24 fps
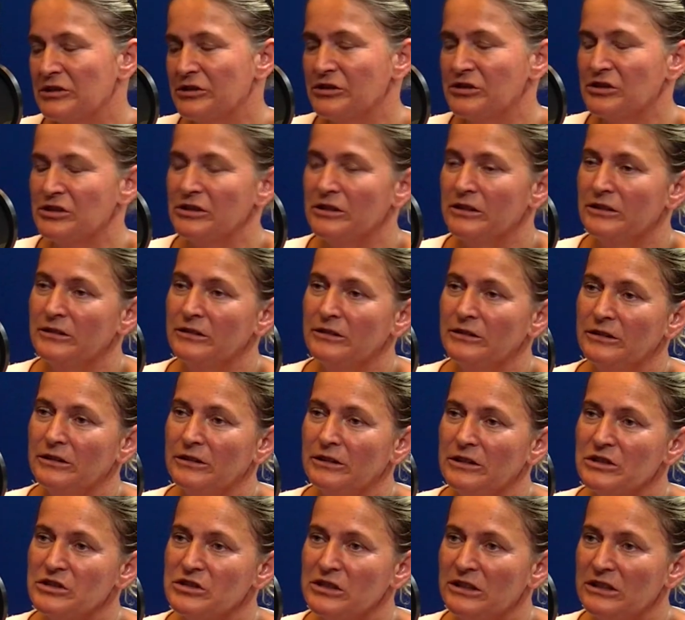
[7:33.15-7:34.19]
że y,
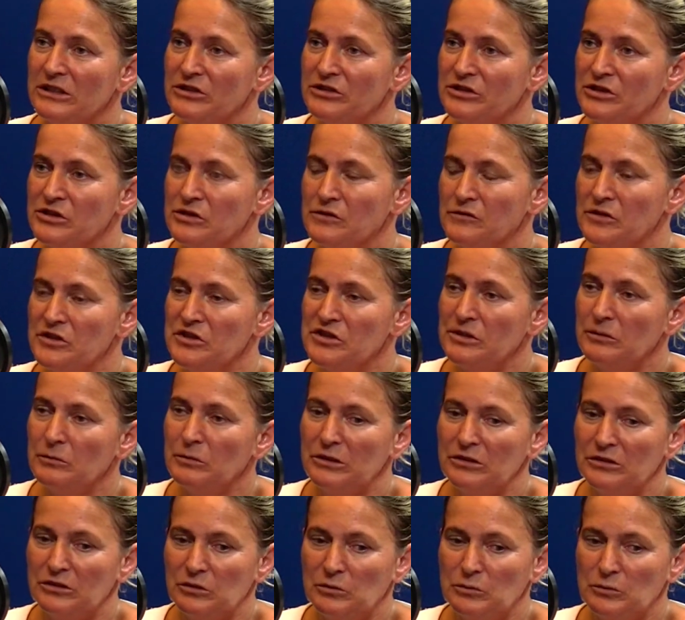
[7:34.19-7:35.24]
jeżeli rzeczywiście
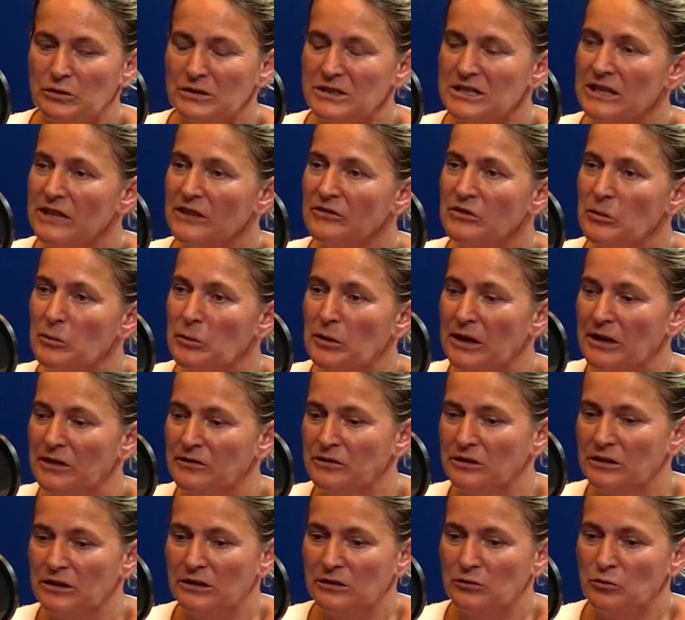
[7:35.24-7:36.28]
będą podstawy
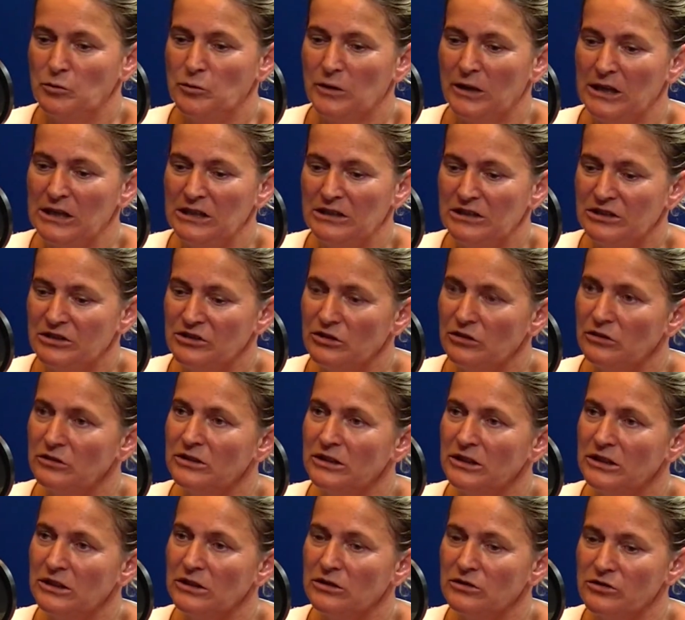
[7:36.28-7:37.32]
prawne ubiegania się o
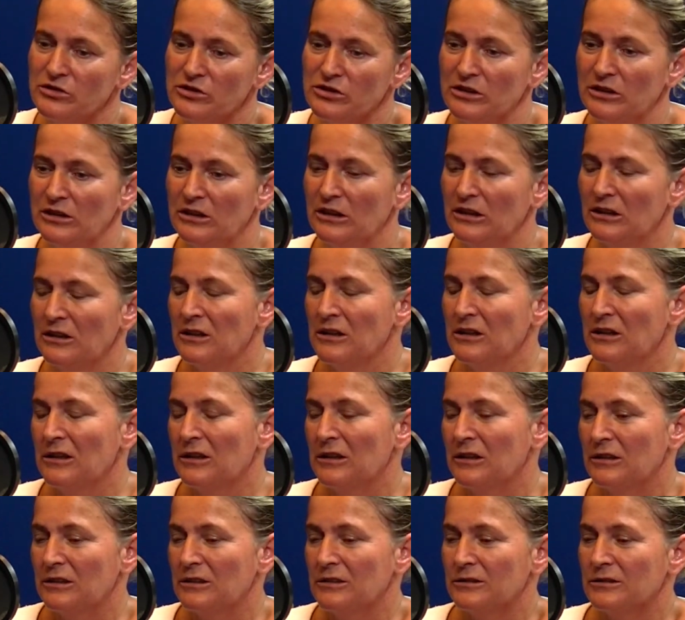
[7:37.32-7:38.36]
takie roszczenia,
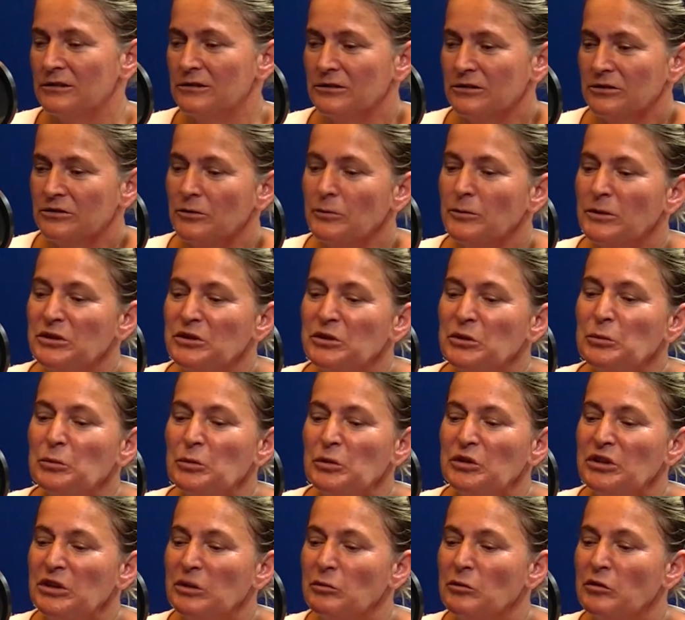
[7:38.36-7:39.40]
no to będą
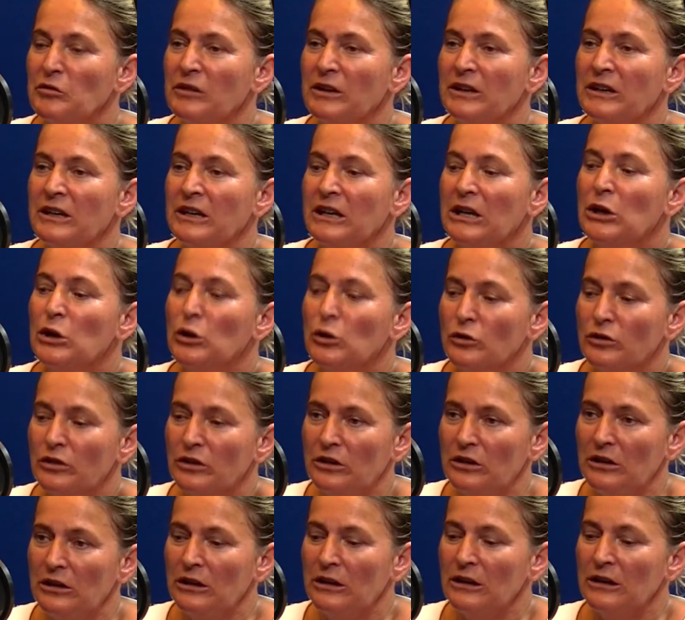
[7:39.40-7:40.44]
podejmowane
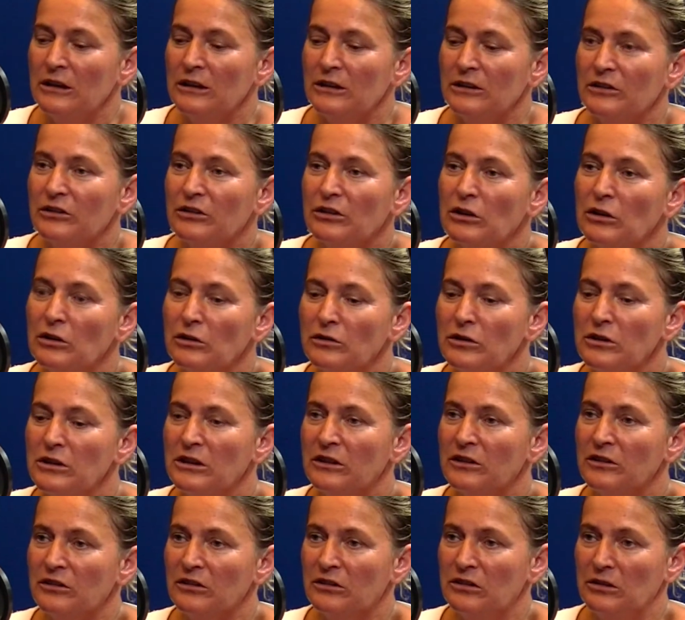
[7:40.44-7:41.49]
kroki
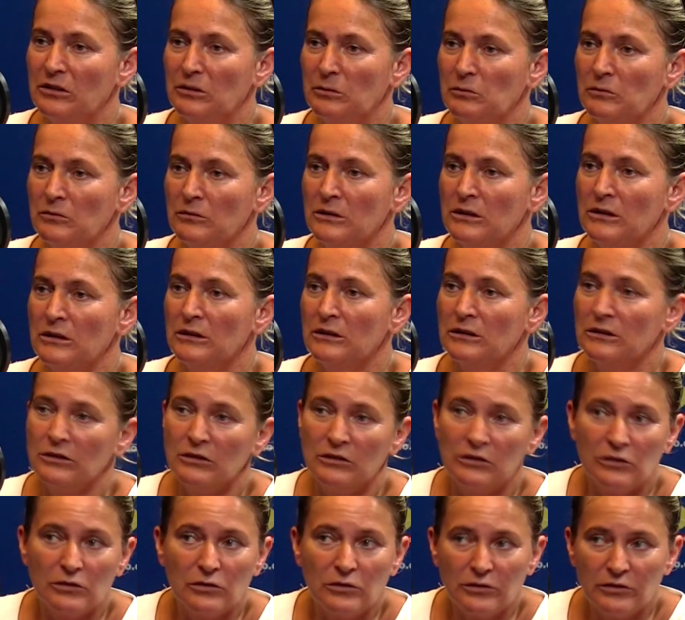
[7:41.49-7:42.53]
zgodnie z tym,
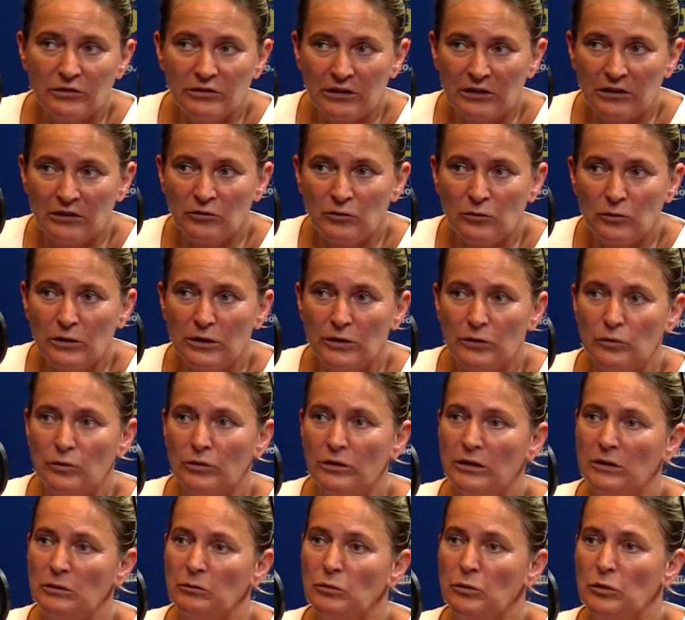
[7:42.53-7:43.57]
co
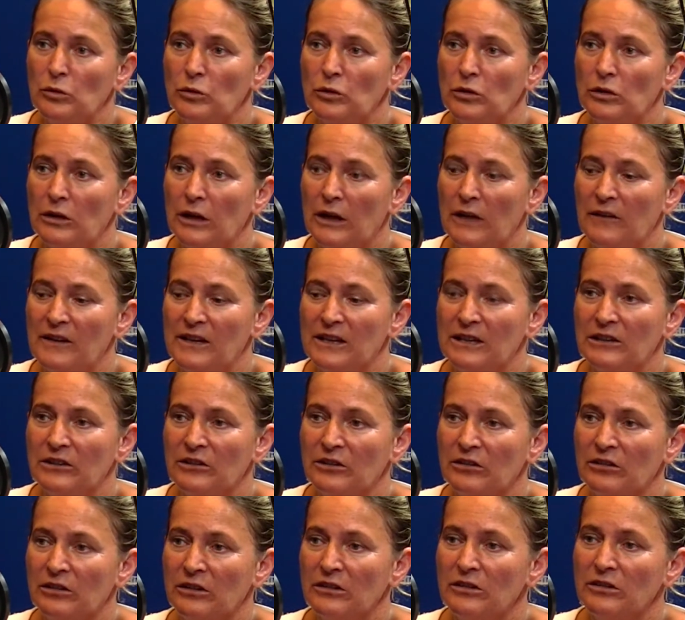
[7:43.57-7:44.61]
zasugeruje Biuro
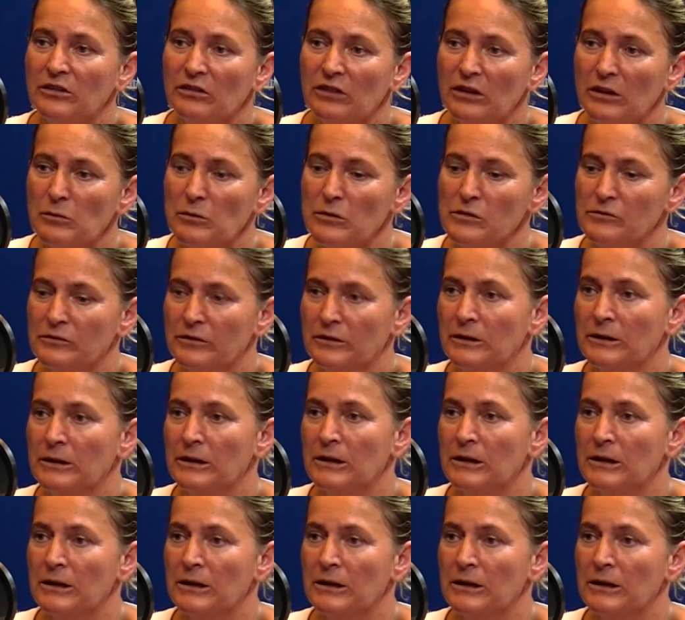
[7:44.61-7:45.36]
Analiz Sejmowych.